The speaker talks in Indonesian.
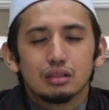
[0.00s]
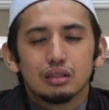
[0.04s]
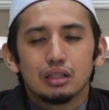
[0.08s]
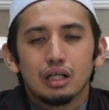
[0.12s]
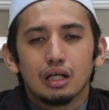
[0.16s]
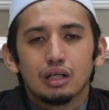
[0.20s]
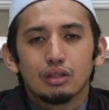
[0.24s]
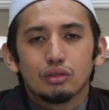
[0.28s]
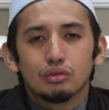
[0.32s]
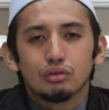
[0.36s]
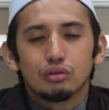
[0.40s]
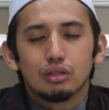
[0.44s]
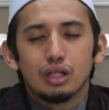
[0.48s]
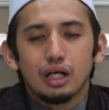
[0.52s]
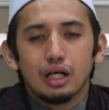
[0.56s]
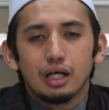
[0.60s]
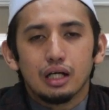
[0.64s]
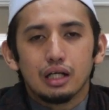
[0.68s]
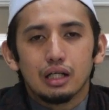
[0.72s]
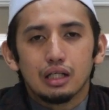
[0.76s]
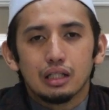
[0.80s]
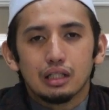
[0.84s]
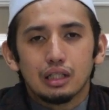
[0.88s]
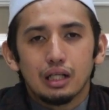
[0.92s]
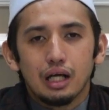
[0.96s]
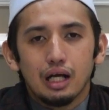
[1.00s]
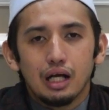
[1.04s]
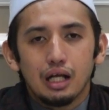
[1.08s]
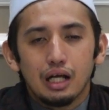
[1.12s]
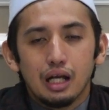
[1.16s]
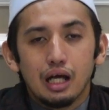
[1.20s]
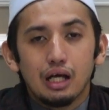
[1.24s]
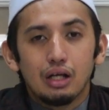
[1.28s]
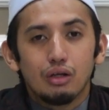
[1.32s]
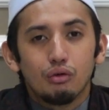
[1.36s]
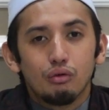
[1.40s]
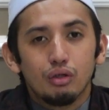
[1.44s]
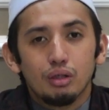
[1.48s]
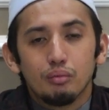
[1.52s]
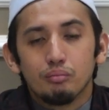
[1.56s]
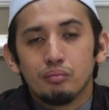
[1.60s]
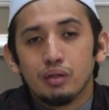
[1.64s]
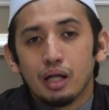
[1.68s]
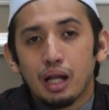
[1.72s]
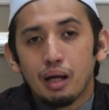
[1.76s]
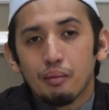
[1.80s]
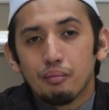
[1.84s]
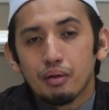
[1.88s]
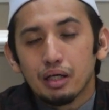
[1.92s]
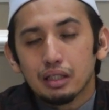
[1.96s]
yang sudah kita lalui
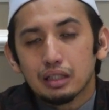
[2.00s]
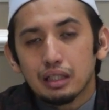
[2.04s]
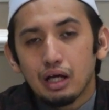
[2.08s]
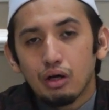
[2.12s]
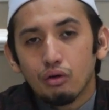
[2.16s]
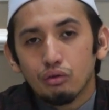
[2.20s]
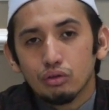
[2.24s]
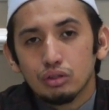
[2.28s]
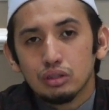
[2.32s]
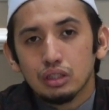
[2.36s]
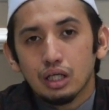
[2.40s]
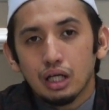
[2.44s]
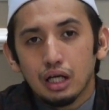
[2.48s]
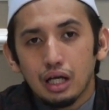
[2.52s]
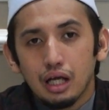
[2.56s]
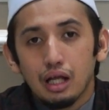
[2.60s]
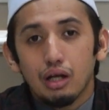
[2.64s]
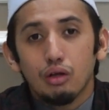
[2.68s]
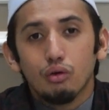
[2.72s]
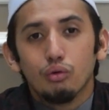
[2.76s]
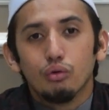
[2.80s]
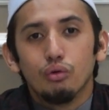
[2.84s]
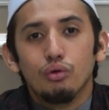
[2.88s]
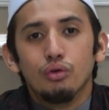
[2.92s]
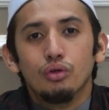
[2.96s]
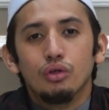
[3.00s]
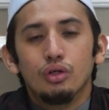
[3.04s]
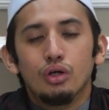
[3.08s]
beberapa tahun yang lalu